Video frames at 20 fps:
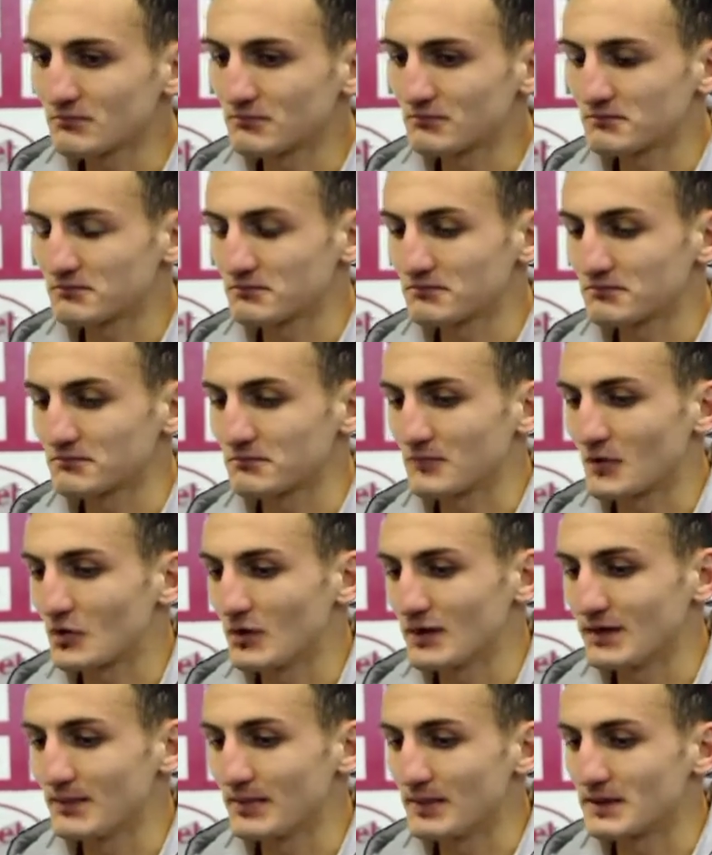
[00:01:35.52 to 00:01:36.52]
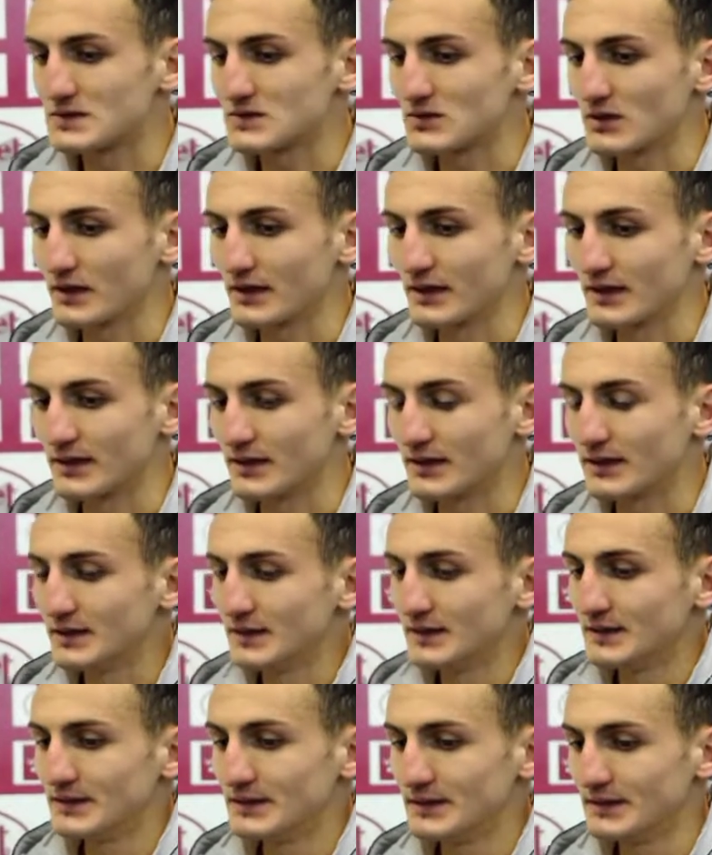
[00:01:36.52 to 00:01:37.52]
Mm, quindi penso che
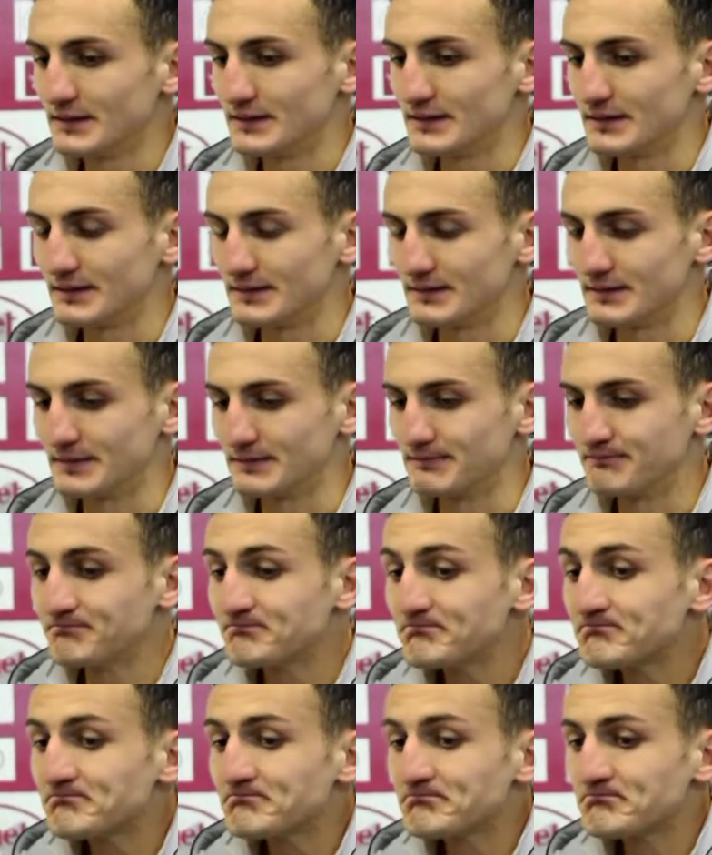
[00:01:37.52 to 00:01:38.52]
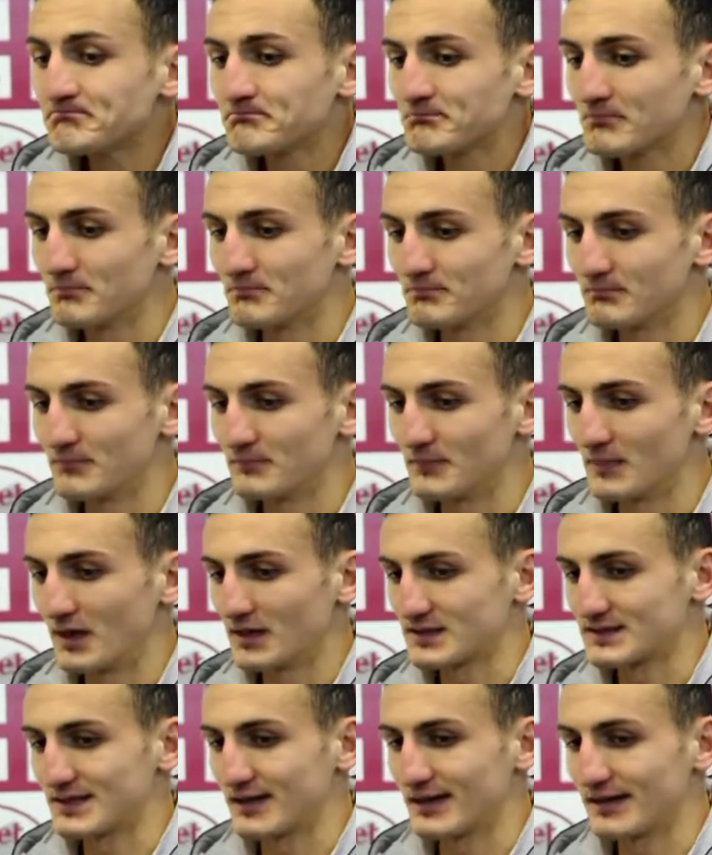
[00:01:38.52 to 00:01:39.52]
eh, Mm,
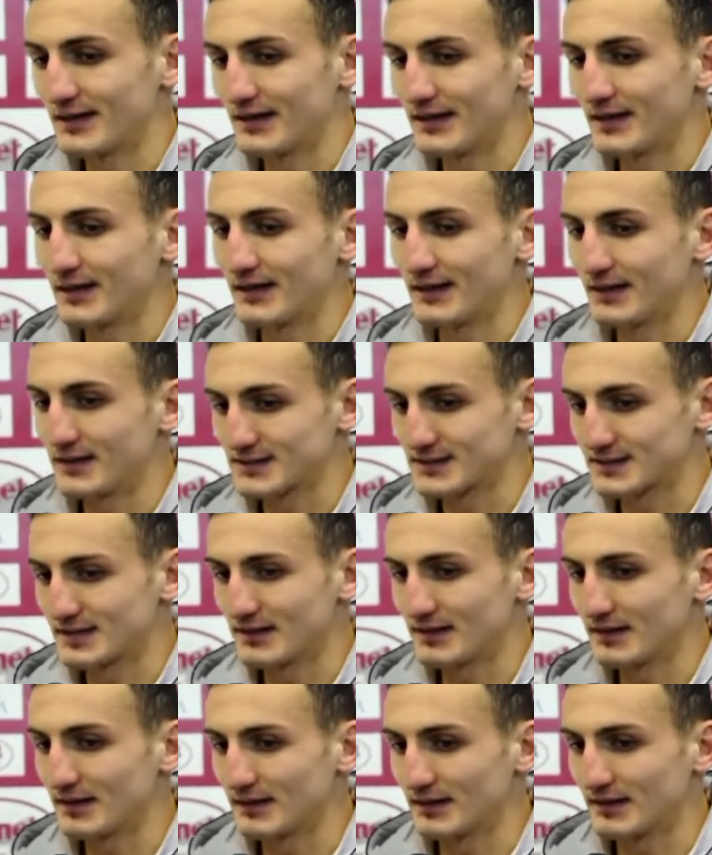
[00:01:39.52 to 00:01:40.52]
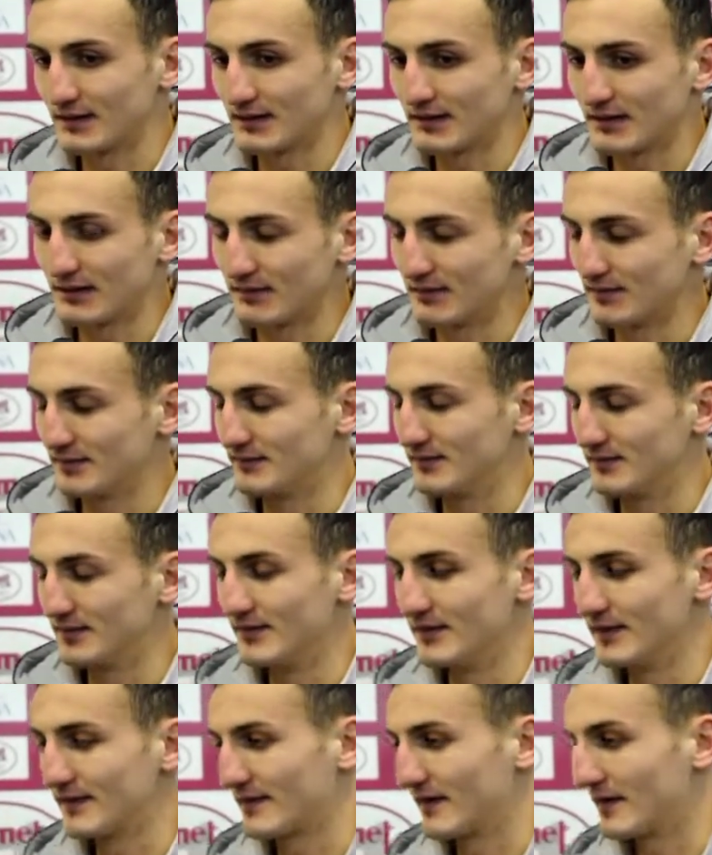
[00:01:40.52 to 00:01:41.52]
la strada, la strada,
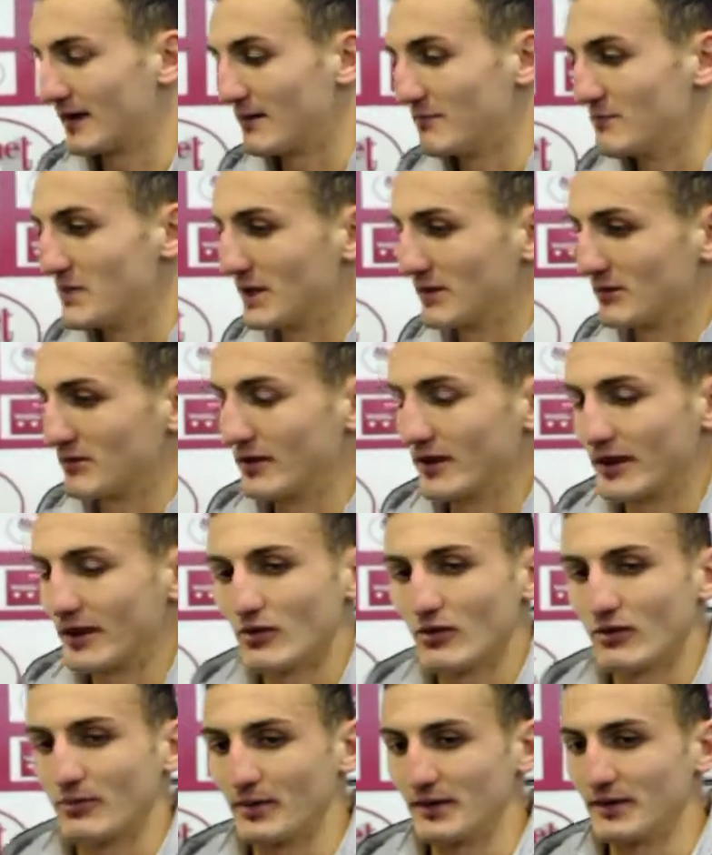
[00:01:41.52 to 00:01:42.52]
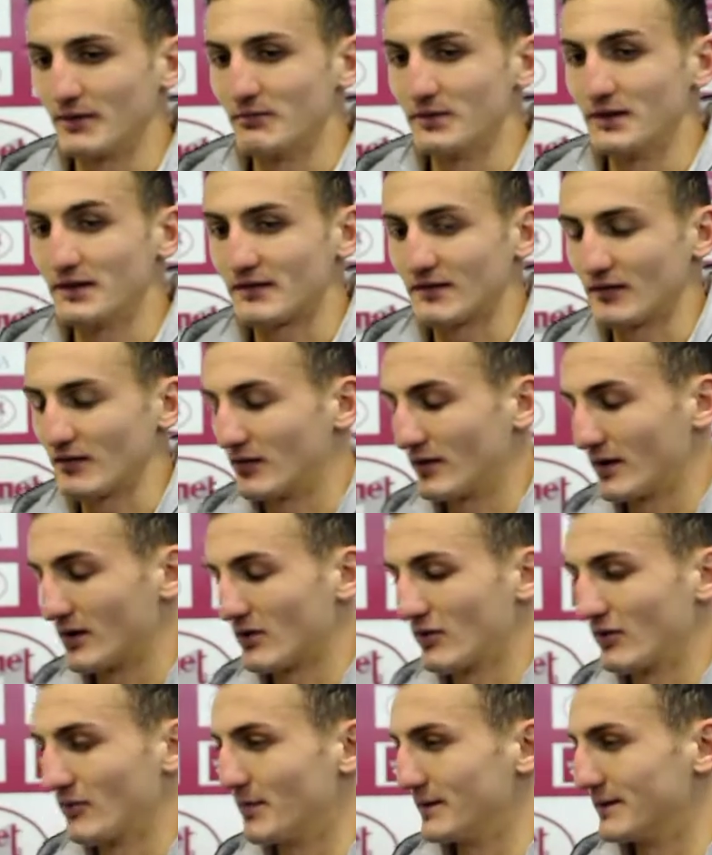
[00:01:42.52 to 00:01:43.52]
deve essere cambiata, non è colpa del mister, non è
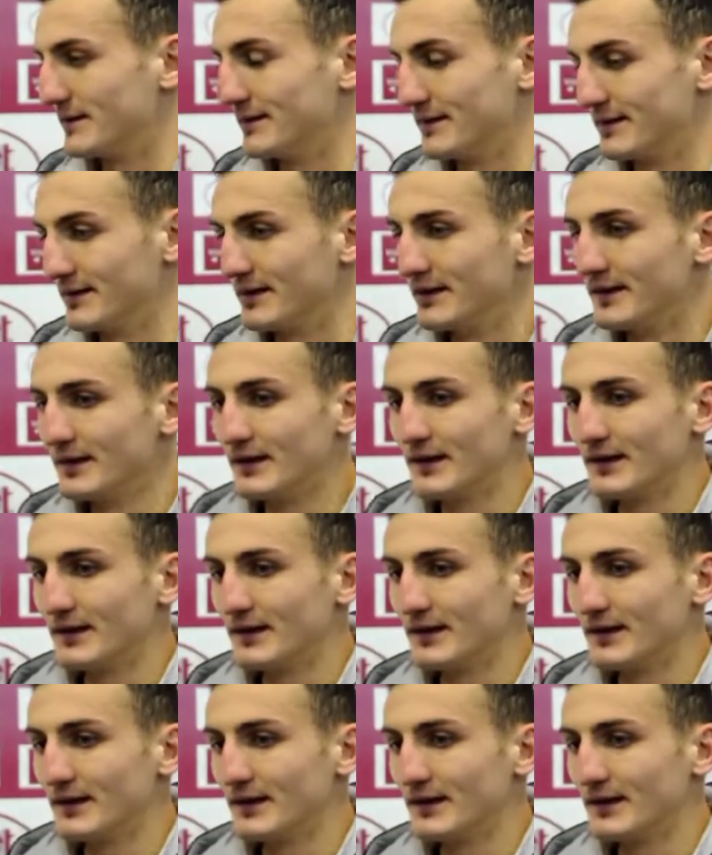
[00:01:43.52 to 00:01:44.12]
colpa di...